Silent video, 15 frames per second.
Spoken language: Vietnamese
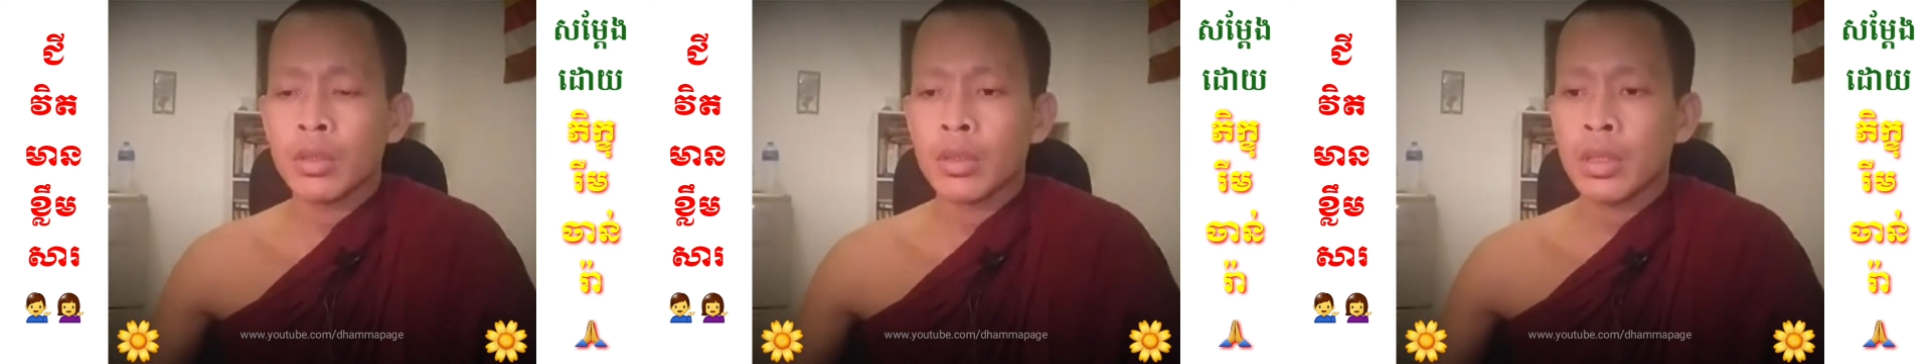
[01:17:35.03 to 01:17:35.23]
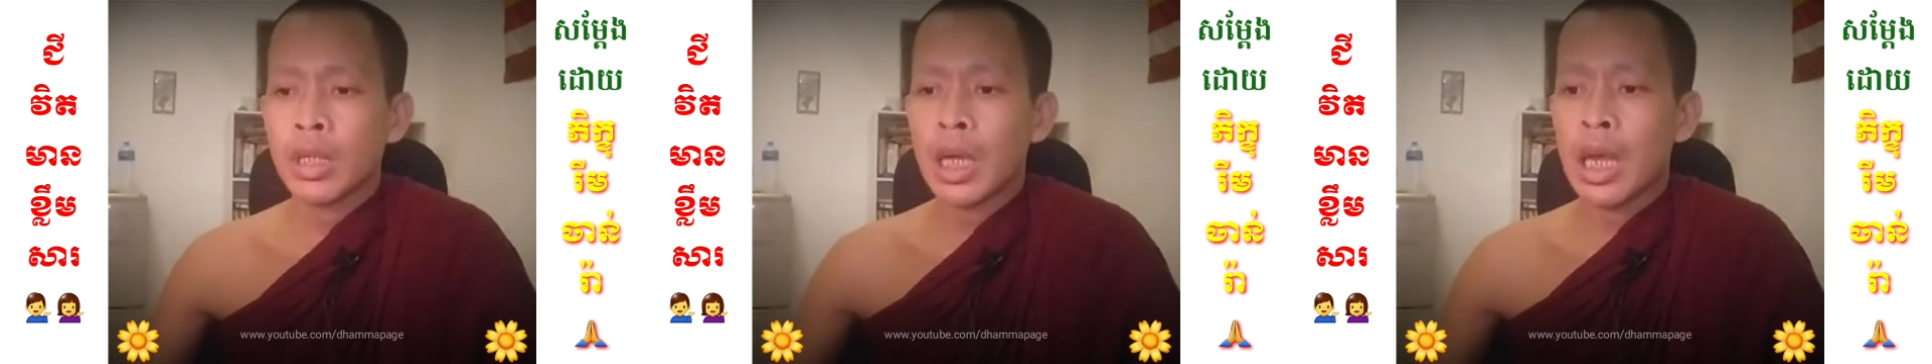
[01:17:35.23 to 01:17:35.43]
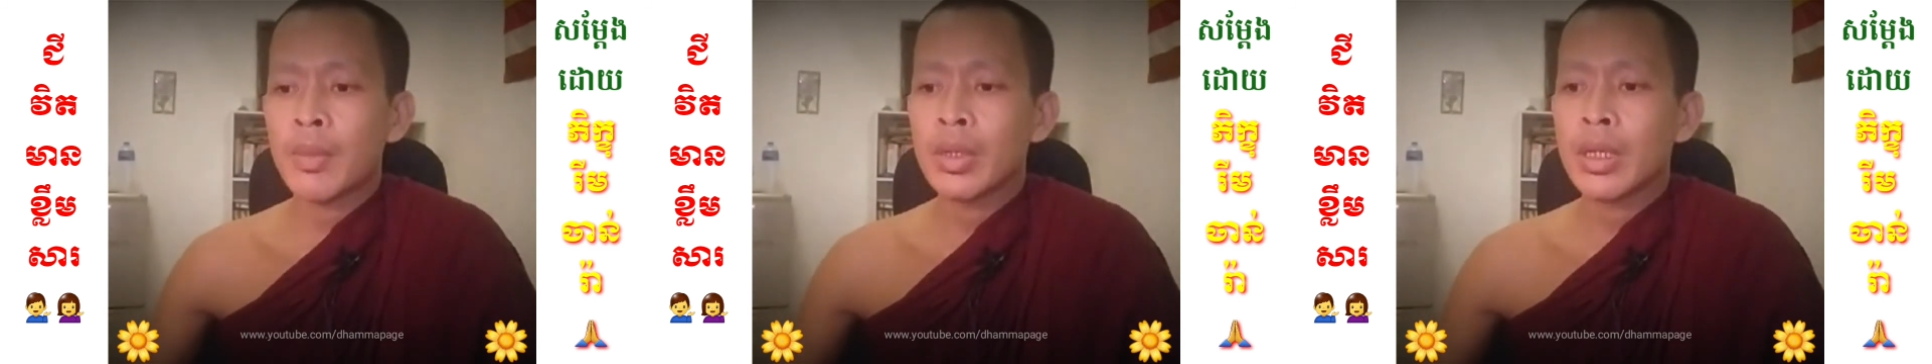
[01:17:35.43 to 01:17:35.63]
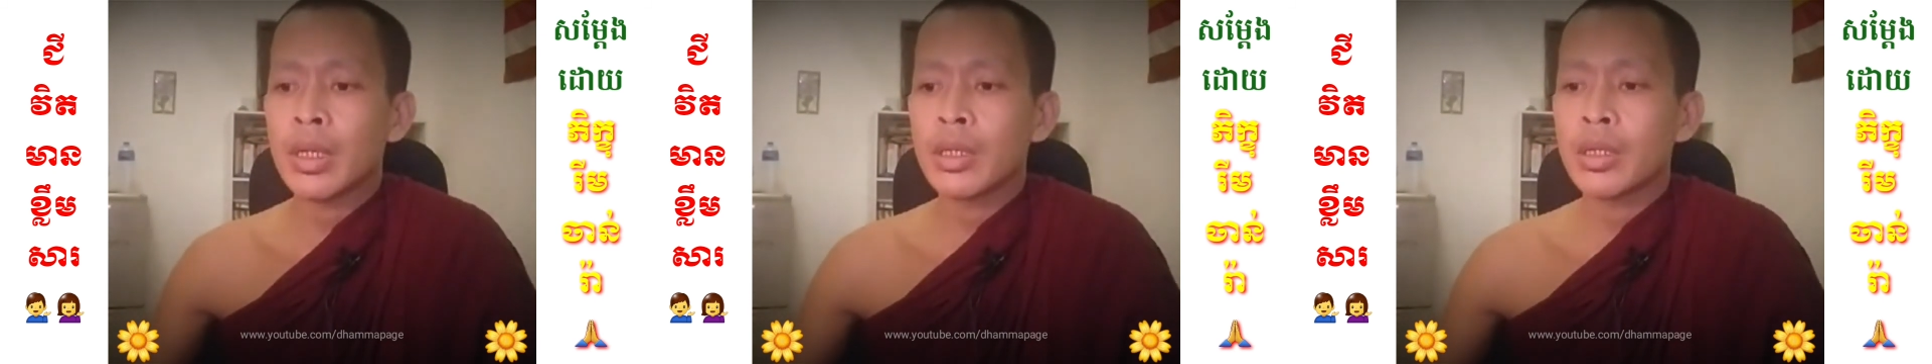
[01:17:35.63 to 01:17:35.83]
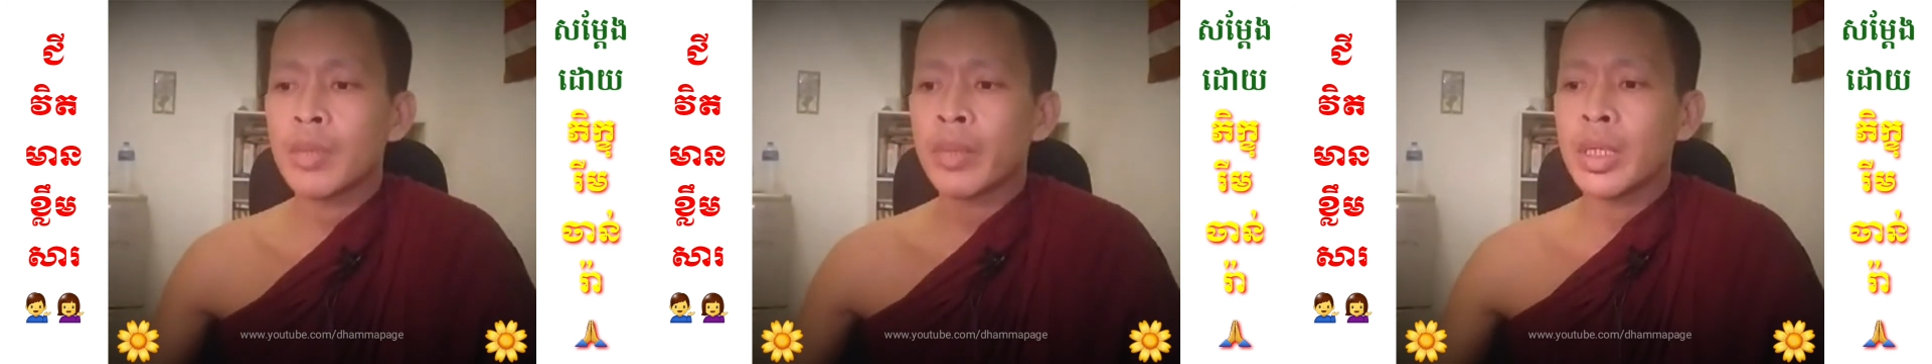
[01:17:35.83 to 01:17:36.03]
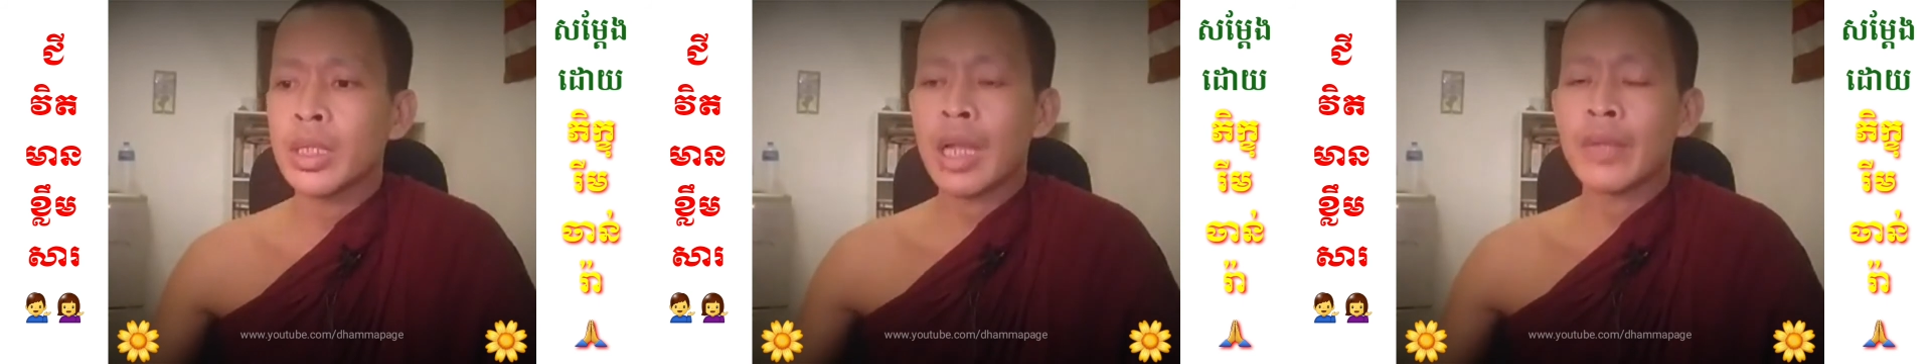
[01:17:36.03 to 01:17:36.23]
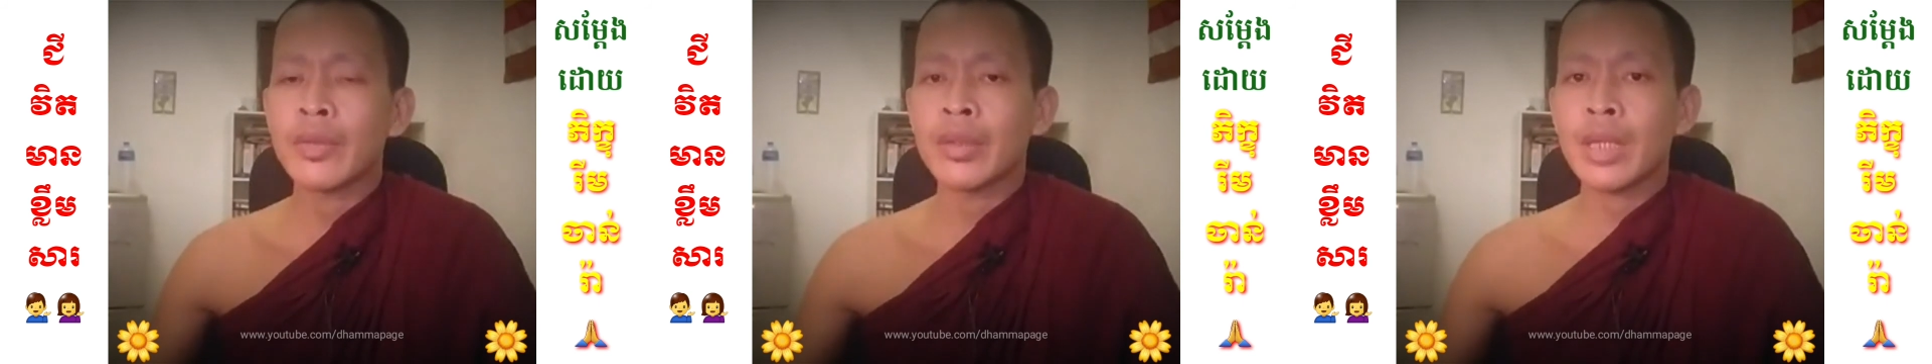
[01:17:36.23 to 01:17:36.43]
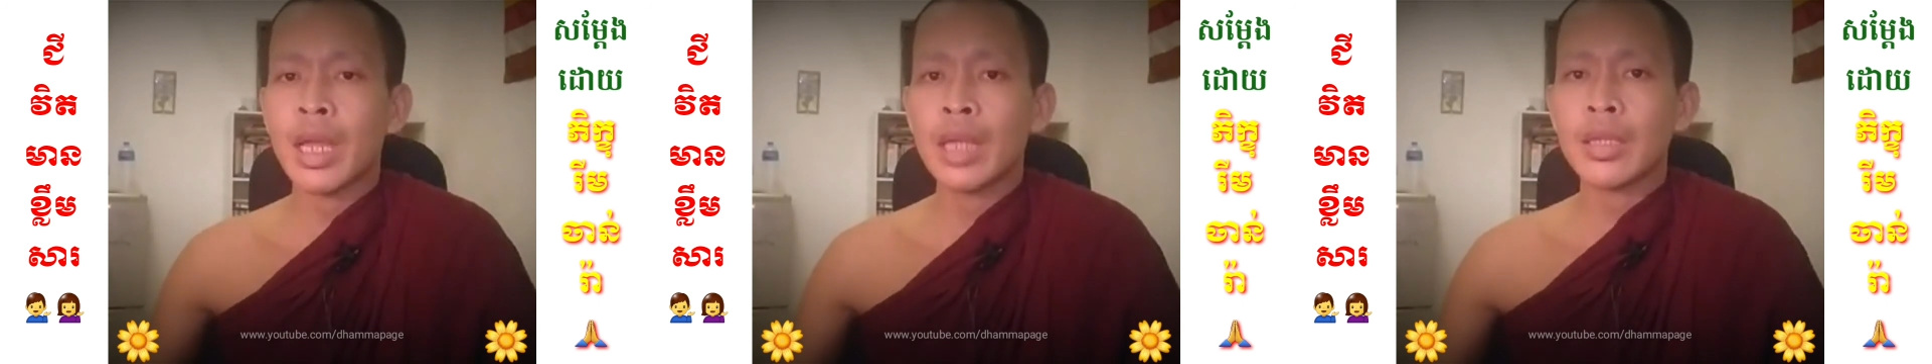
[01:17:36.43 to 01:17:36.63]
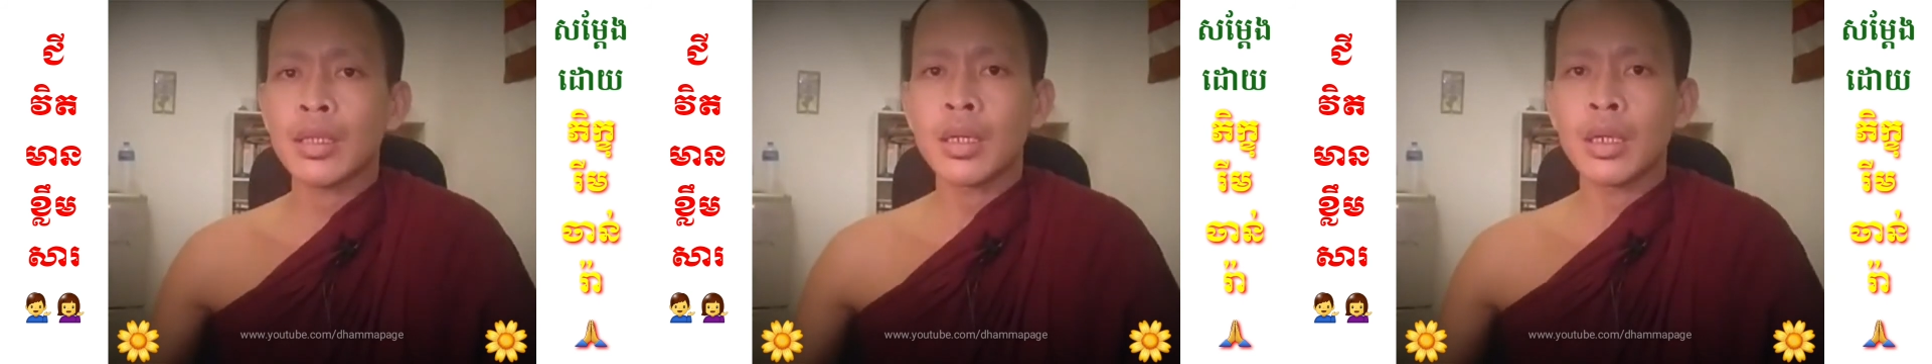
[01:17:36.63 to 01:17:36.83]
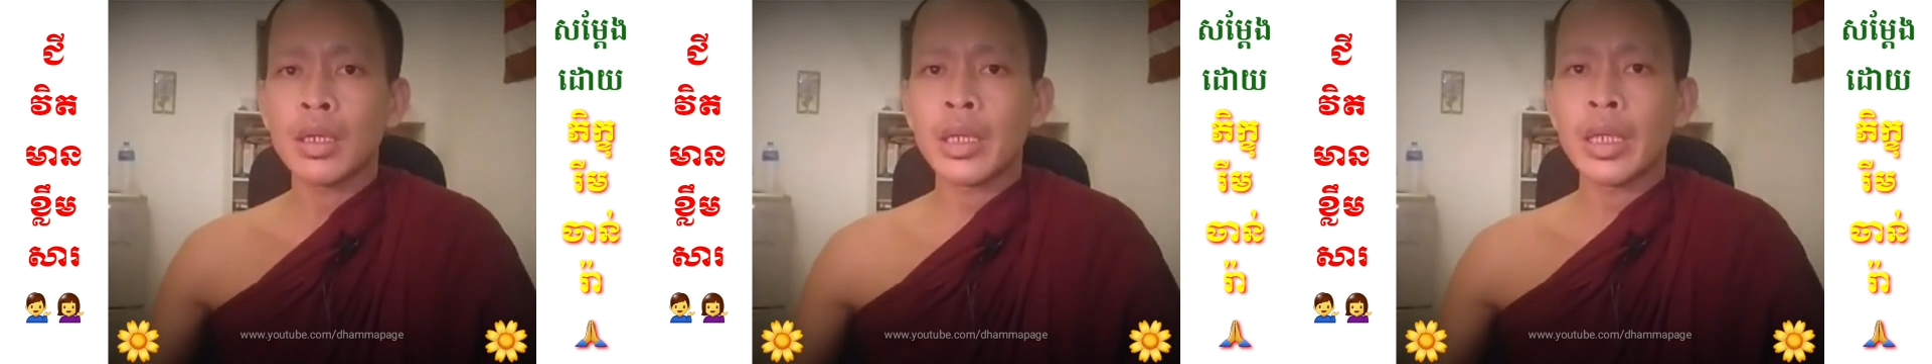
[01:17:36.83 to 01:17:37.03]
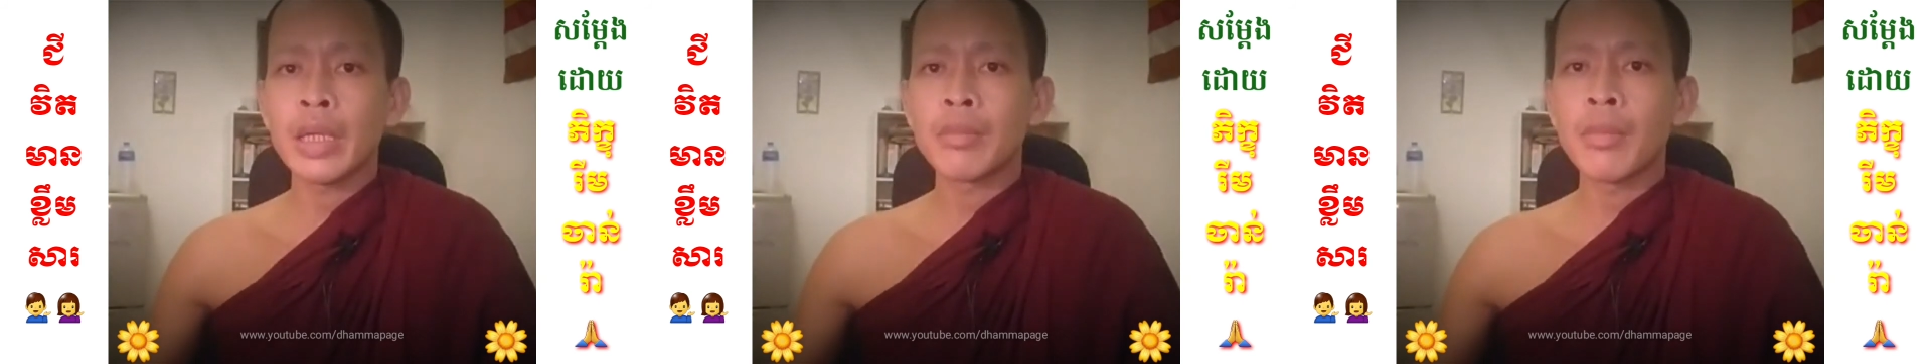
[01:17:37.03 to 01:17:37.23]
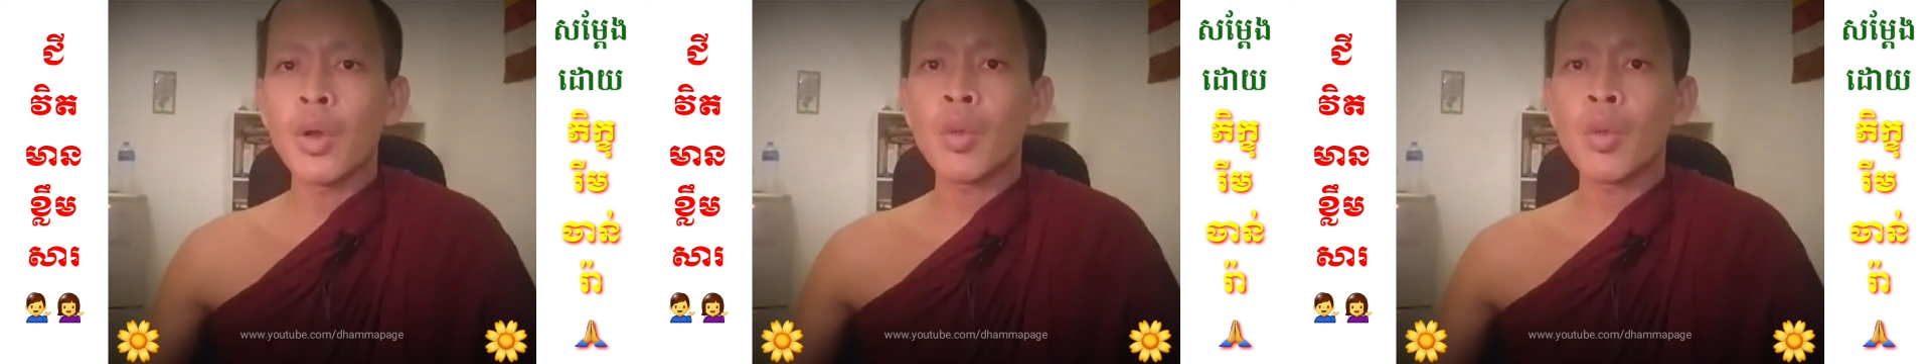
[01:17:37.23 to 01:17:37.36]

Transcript: ca vì nơi bên Einstein nó cật lệ bộ